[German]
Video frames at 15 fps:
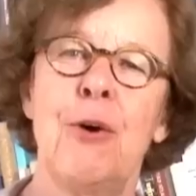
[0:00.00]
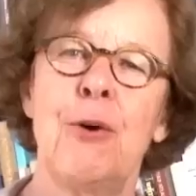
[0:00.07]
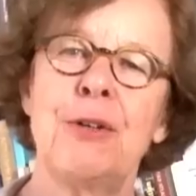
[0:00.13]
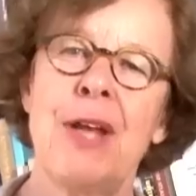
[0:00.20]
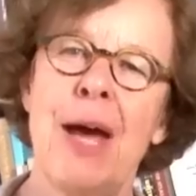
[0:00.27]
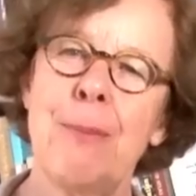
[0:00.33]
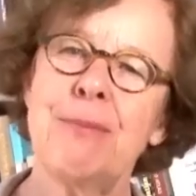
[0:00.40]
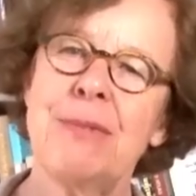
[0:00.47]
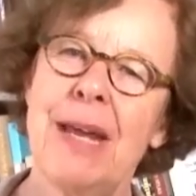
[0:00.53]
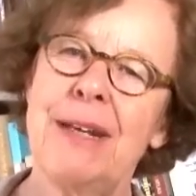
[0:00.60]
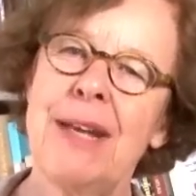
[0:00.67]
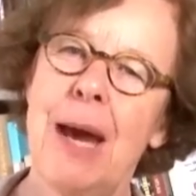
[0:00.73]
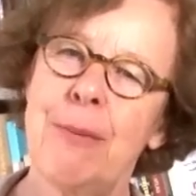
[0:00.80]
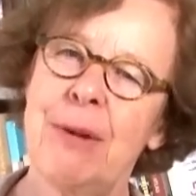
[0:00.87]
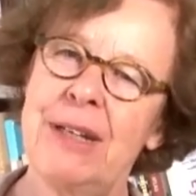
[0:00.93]
und habe
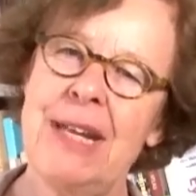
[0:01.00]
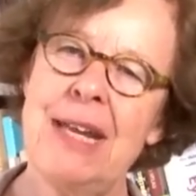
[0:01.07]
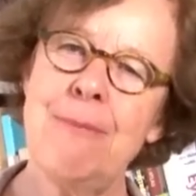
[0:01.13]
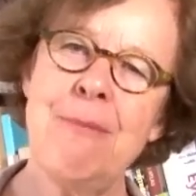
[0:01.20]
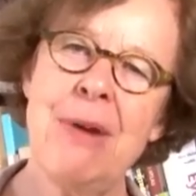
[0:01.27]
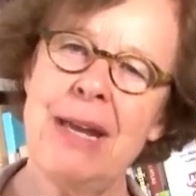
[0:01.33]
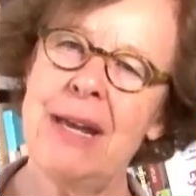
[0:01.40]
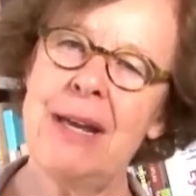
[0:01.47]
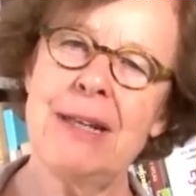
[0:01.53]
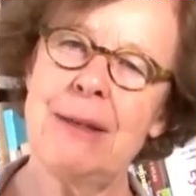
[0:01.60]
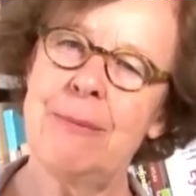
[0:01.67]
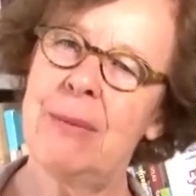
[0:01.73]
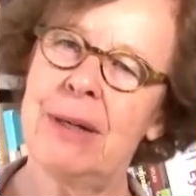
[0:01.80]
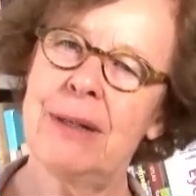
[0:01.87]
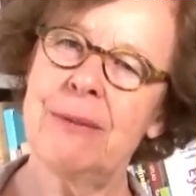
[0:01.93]
dann aber nebenher
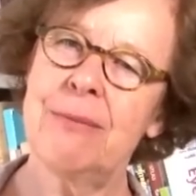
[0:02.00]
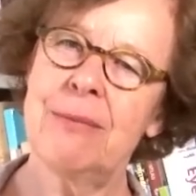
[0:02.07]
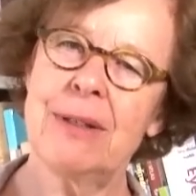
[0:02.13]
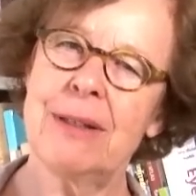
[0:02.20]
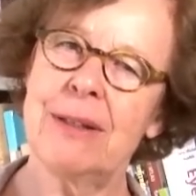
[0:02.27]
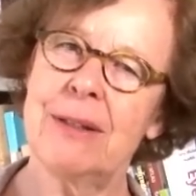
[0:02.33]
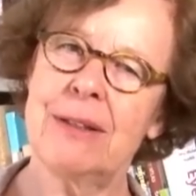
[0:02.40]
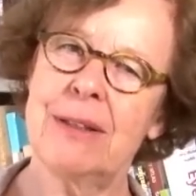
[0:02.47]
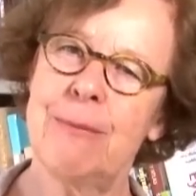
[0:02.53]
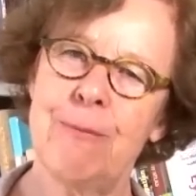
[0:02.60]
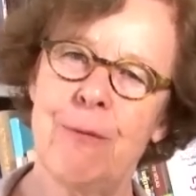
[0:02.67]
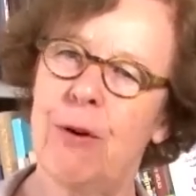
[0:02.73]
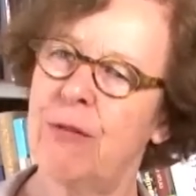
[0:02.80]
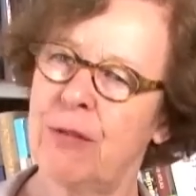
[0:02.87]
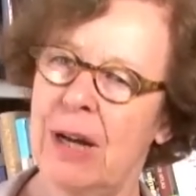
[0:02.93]
immer äh,
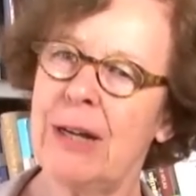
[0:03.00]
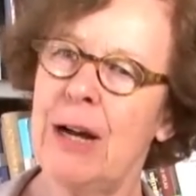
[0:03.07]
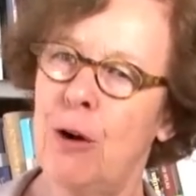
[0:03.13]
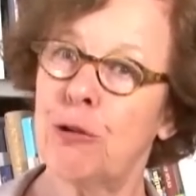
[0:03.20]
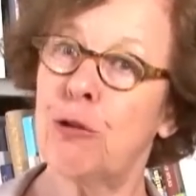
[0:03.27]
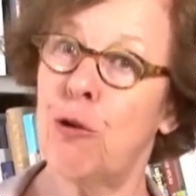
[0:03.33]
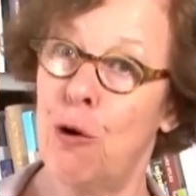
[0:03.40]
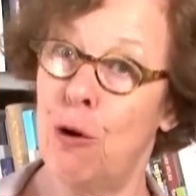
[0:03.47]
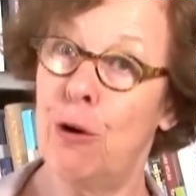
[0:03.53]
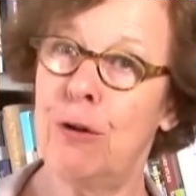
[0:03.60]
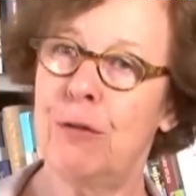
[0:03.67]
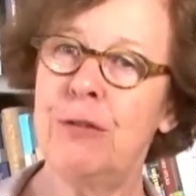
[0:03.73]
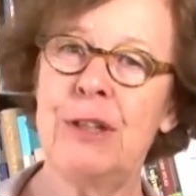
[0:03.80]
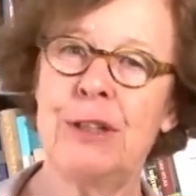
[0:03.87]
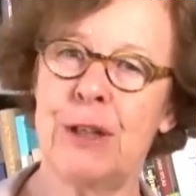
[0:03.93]
dem Wolfgang Haut
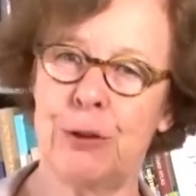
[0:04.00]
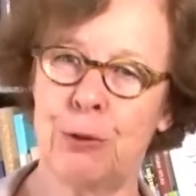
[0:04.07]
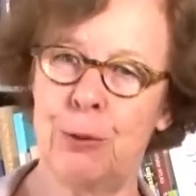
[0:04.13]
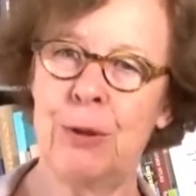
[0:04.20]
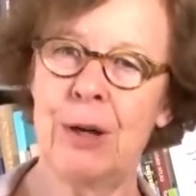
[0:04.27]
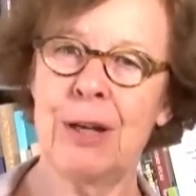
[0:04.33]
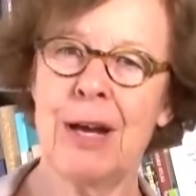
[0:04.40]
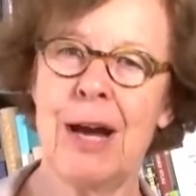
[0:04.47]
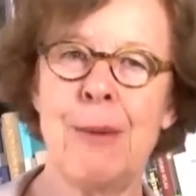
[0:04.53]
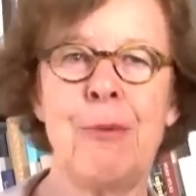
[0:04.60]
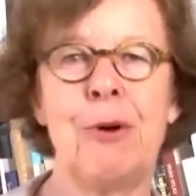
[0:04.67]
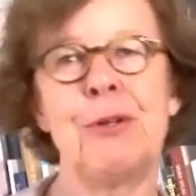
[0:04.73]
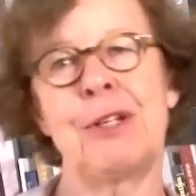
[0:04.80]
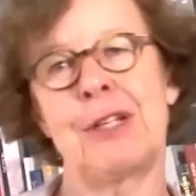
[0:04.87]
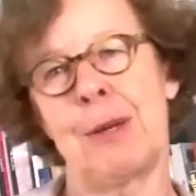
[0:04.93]
geholfen in der
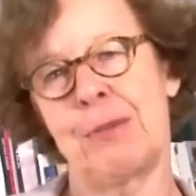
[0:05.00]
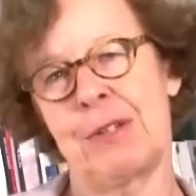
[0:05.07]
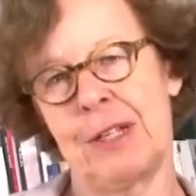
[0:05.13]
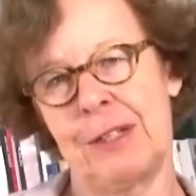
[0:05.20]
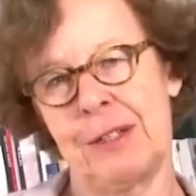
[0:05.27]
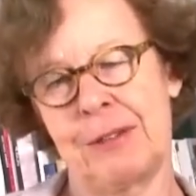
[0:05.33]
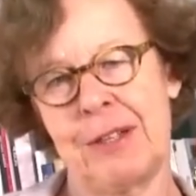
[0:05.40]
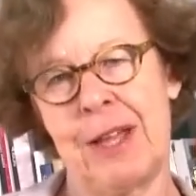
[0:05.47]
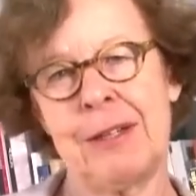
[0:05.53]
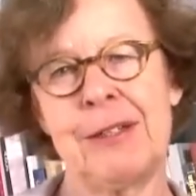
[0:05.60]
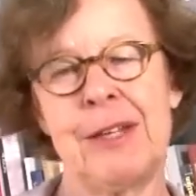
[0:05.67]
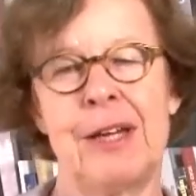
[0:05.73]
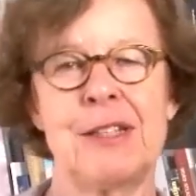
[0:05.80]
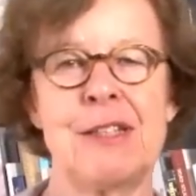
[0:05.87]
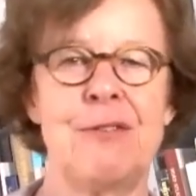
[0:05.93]
Dunkelkammer und ich habe seine
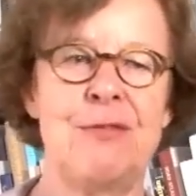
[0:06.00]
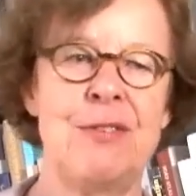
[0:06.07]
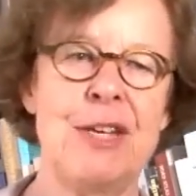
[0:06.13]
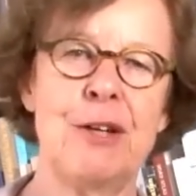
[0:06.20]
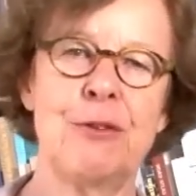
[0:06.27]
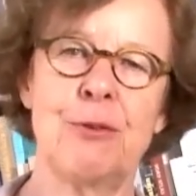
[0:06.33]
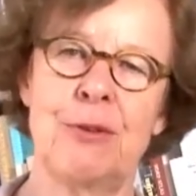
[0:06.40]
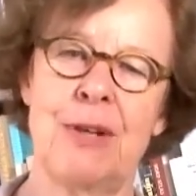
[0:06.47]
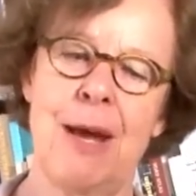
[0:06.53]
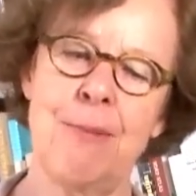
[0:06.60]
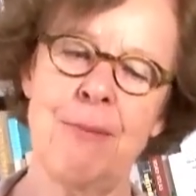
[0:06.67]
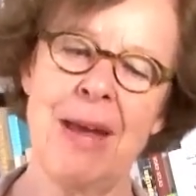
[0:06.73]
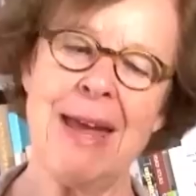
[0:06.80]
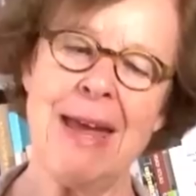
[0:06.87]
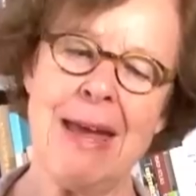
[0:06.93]
Sachen archiviert und habe